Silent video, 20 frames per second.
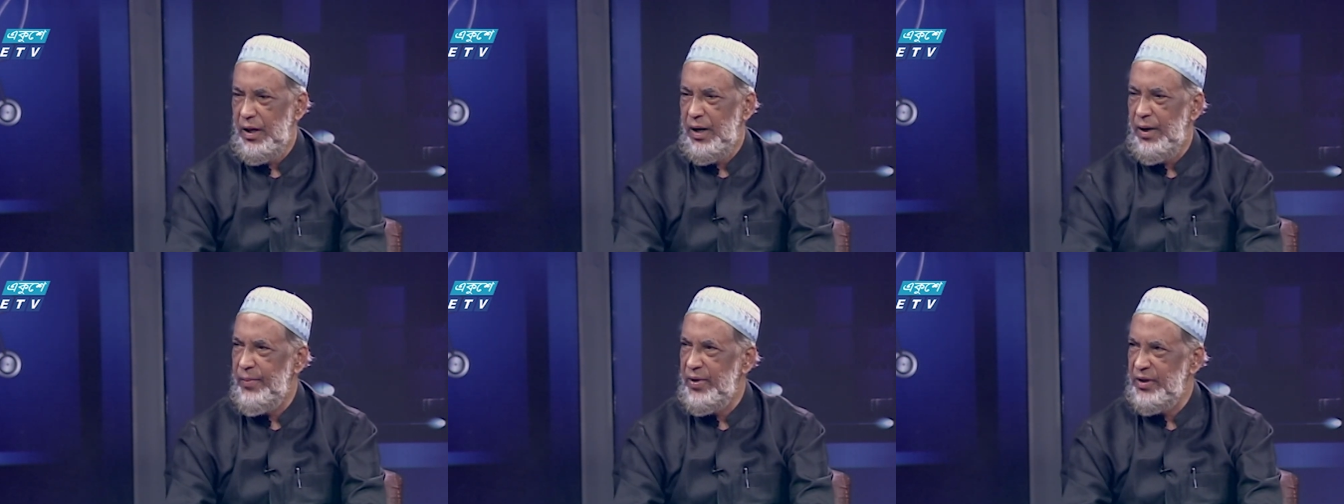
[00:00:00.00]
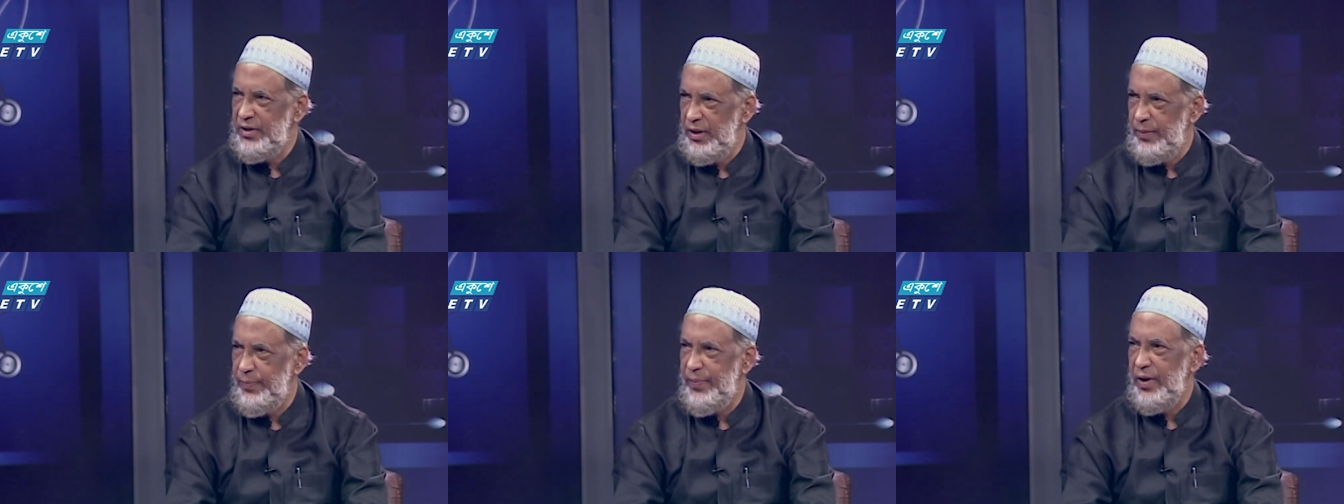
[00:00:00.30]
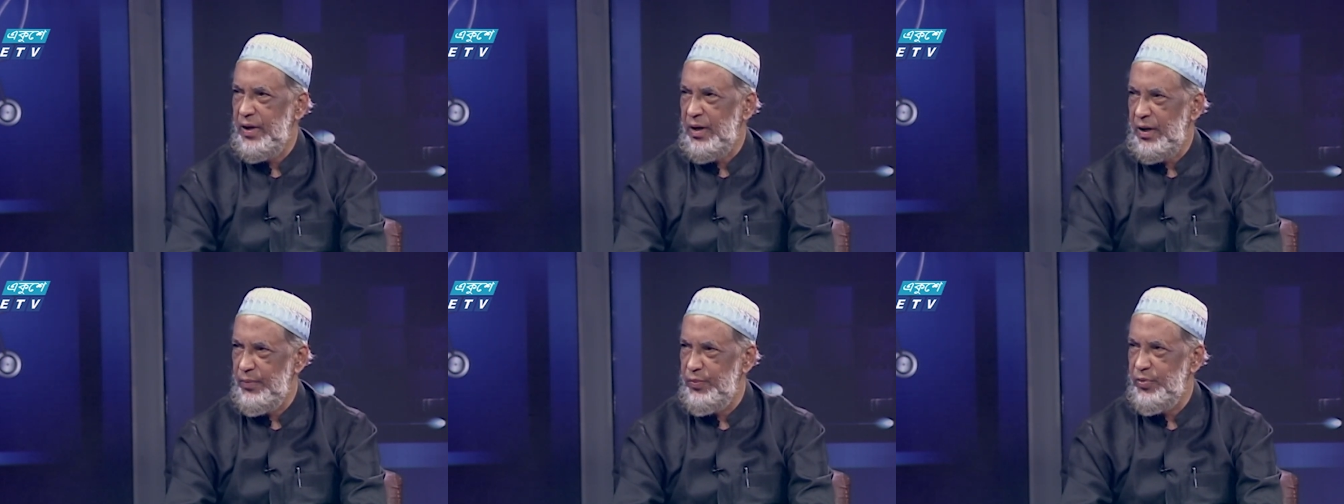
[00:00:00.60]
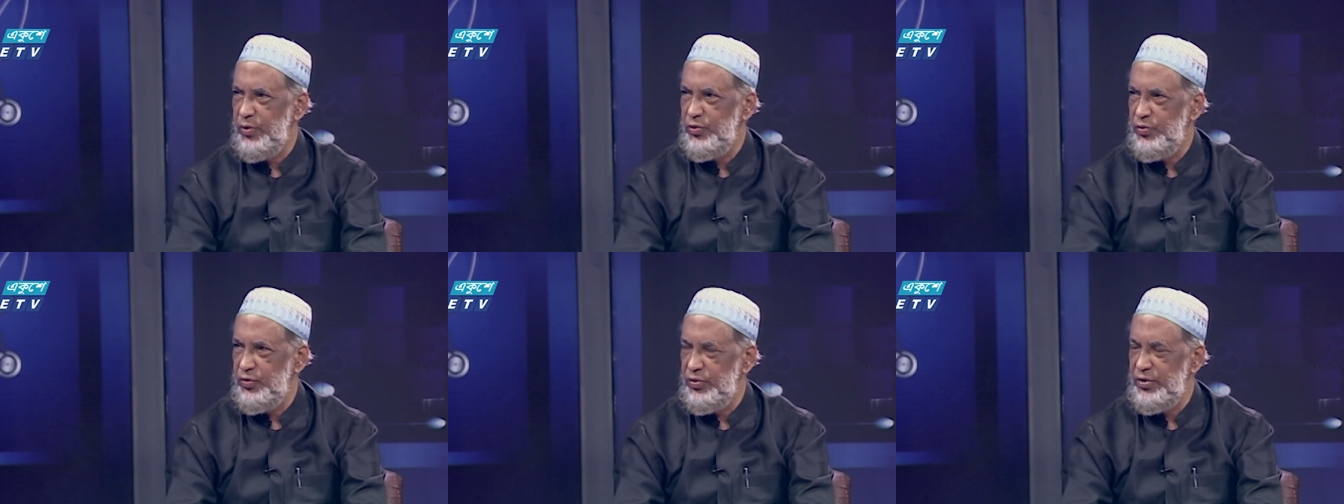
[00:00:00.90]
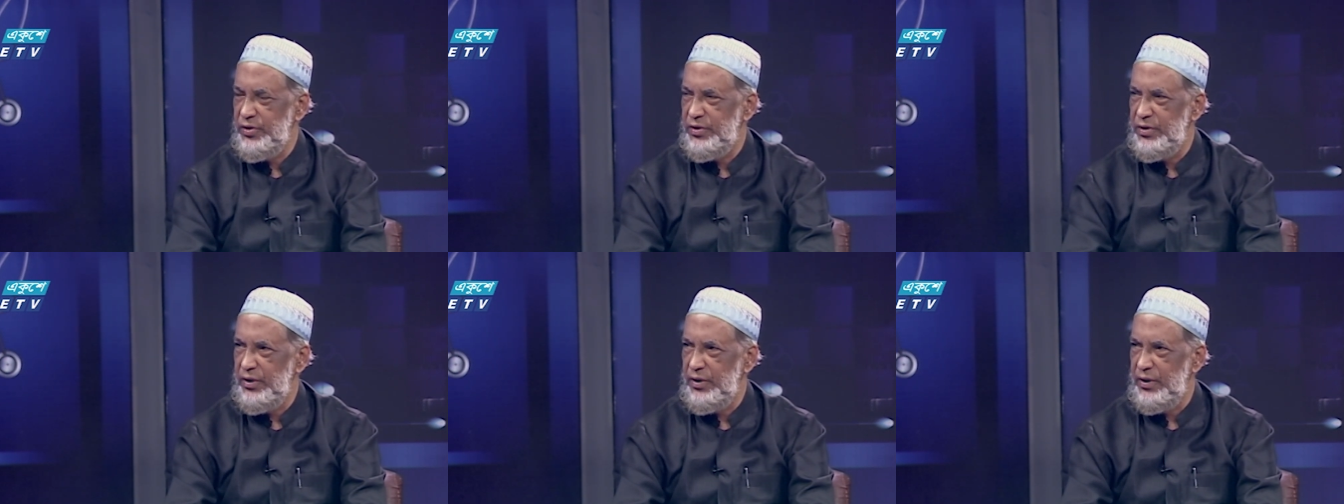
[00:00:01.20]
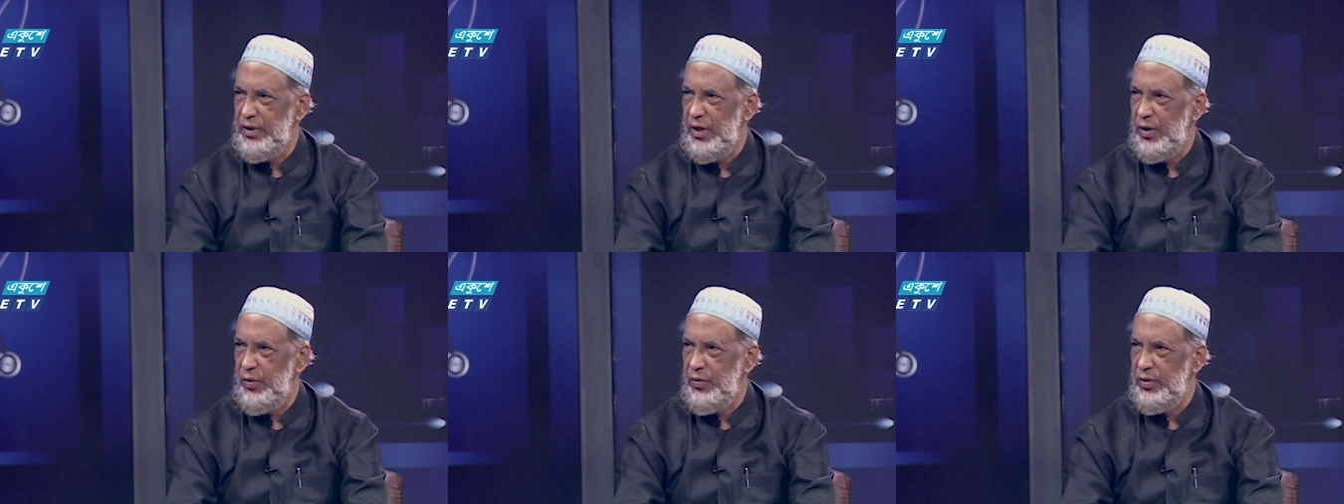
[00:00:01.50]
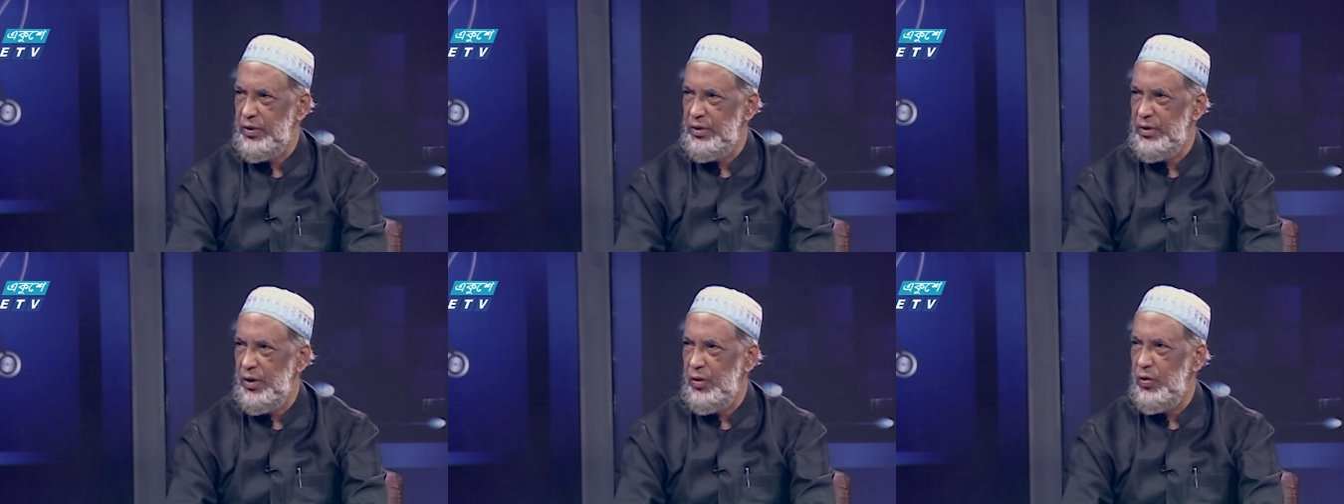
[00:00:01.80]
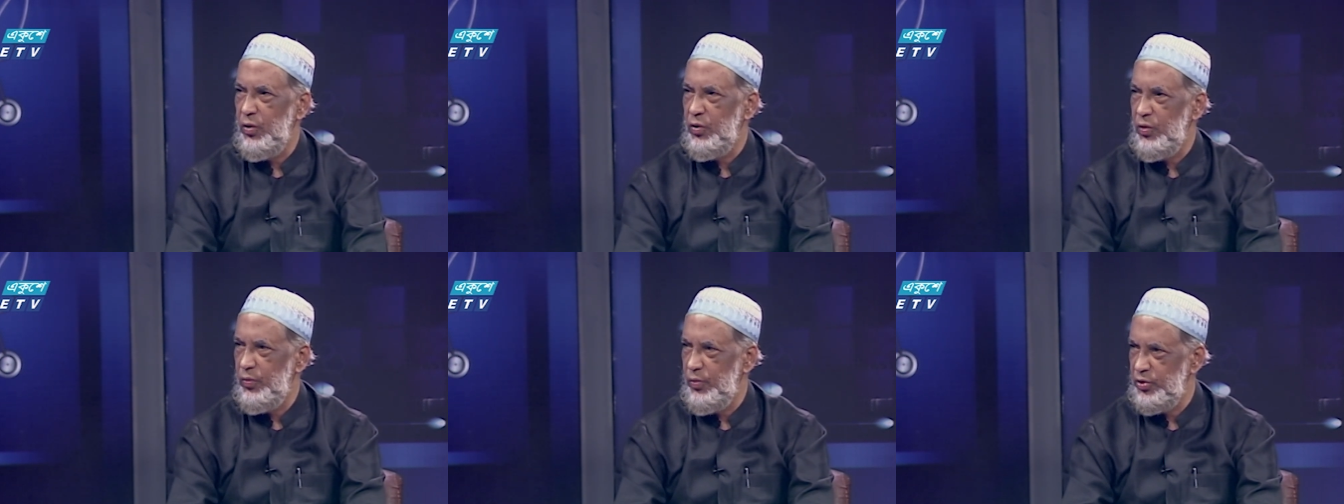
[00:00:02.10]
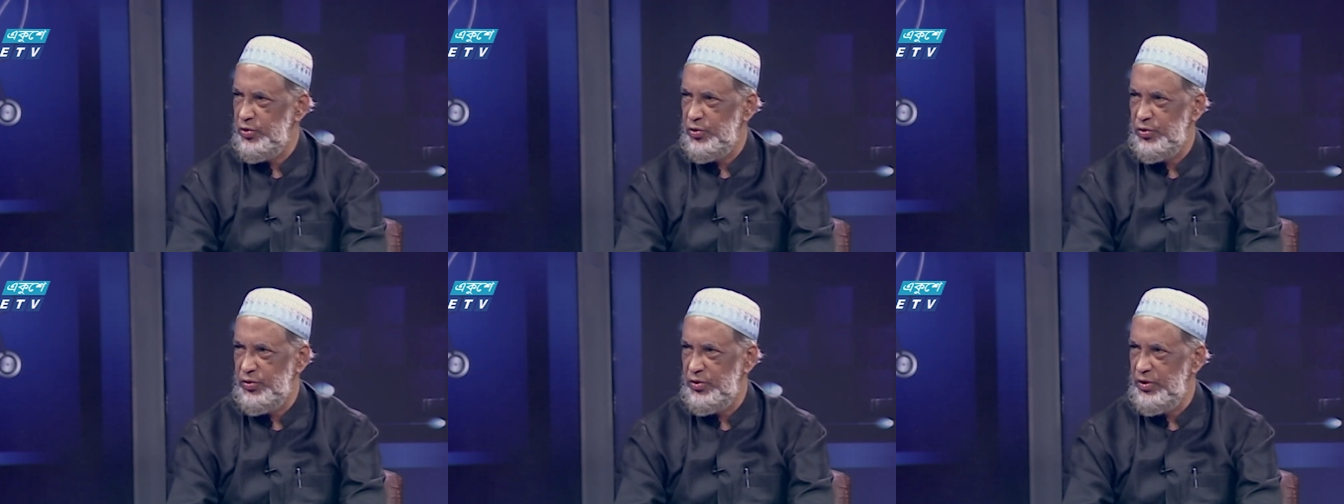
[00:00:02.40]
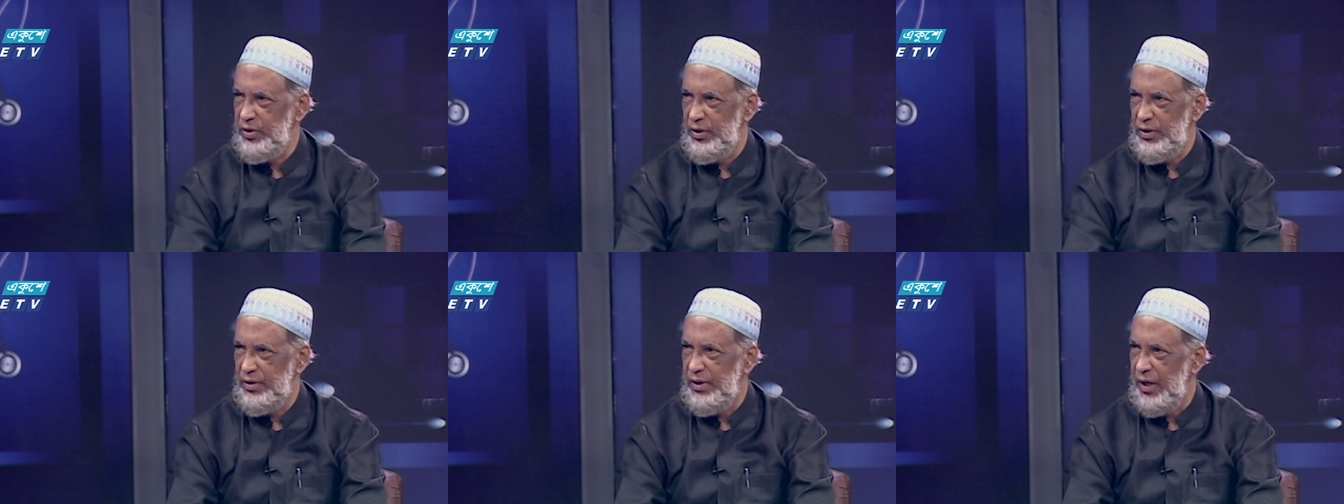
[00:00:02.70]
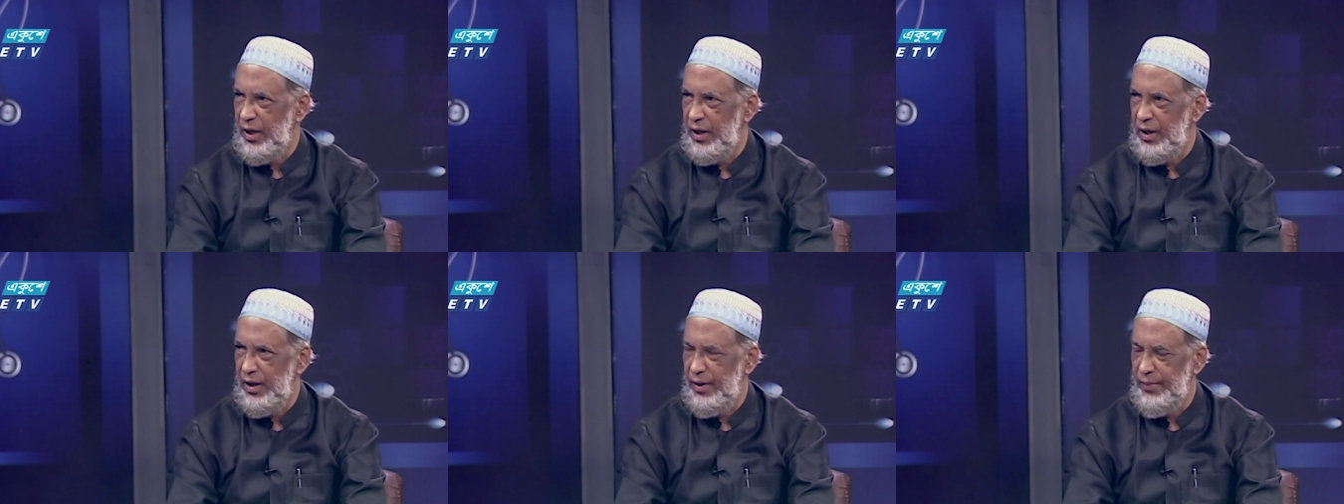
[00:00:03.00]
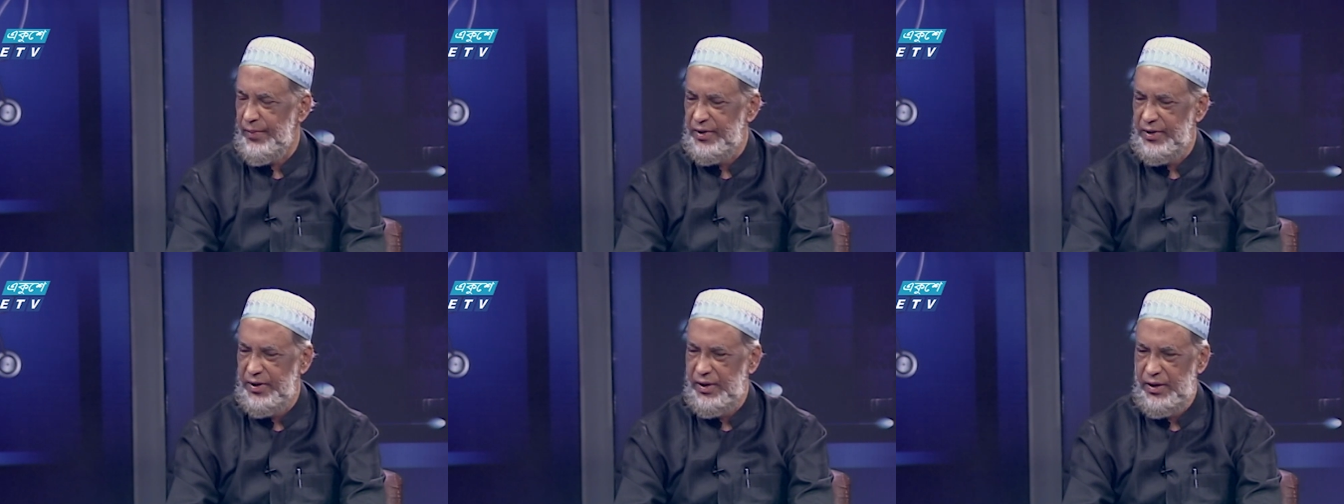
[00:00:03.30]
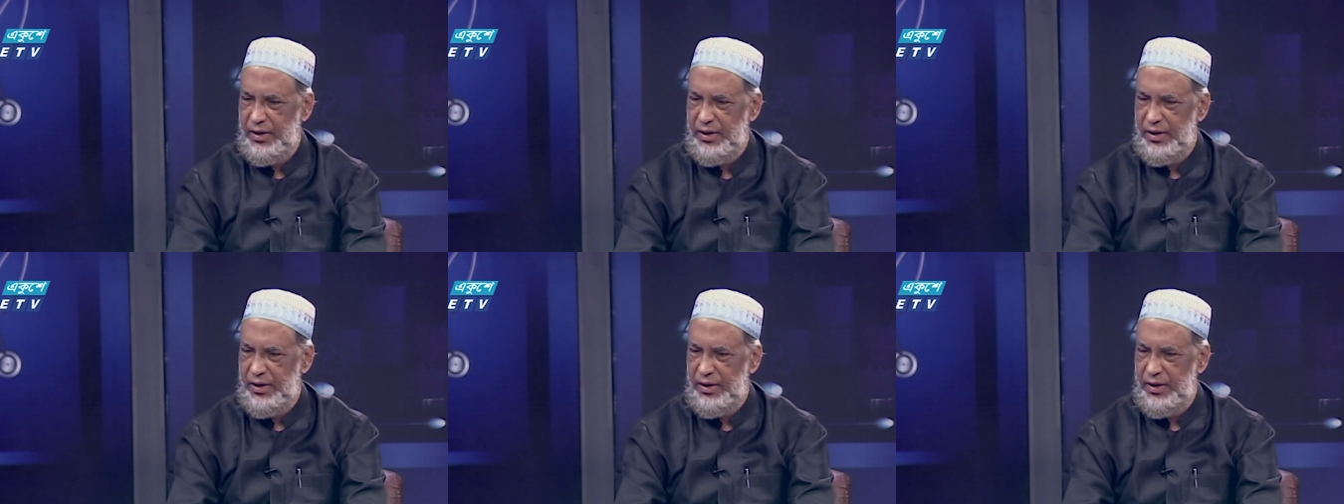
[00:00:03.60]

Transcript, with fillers: আমাদের প্রেক্ষাপট যদি চিন্তা করি যে গণবসতি জায়গা আমাদের